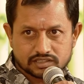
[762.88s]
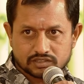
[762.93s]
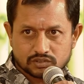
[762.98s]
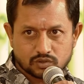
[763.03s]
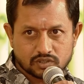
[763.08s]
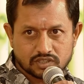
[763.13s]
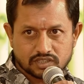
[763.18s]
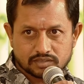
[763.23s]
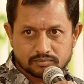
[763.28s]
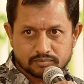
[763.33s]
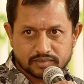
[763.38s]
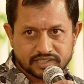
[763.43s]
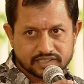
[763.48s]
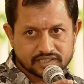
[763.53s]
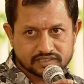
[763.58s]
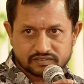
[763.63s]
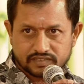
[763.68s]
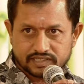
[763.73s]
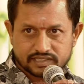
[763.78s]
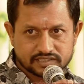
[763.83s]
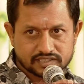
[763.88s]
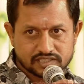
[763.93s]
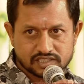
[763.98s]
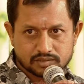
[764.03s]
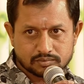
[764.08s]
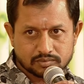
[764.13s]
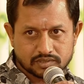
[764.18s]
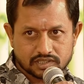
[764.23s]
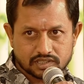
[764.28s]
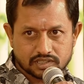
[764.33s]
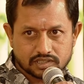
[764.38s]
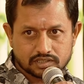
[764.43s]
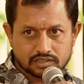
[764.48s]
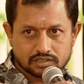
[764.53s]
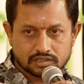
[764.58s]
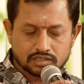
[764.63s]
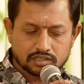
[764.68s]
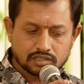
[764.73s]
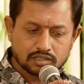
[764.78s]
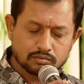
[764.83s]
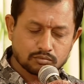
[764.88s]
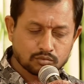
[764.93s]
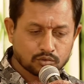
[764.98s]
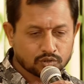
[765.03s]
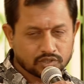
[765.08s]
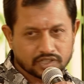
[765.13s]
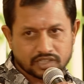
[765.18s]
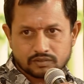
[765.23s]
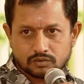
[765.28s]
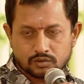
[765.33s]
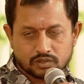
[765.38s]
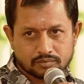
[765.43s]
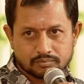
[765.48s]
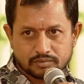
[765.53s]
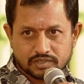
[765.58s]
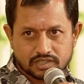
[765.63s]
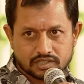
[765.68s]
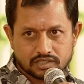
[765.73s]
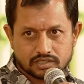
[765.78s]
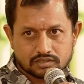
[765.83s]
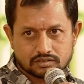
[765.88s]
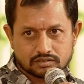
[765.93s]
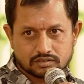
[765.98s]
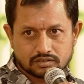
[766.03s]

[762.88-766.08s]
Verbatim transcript: சுடிதார் மெட்டீரியல்ஸ் வாங்கி சேல்ஸ் பண்ணுறேன் ஓகே ப்ரோக்கிங் ஒர்க் பண்ணுறேன்